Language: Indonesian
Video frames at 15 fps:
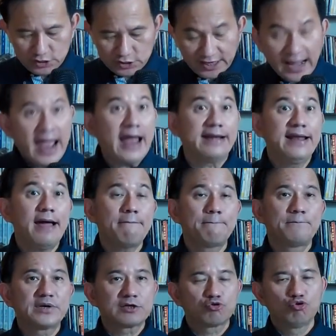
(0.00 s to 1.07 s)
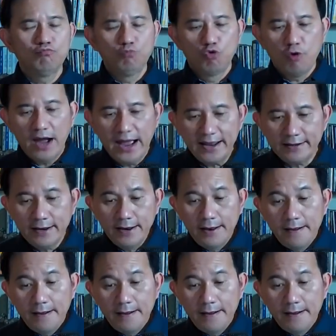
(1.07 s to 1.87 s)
terhadap pertumbuhan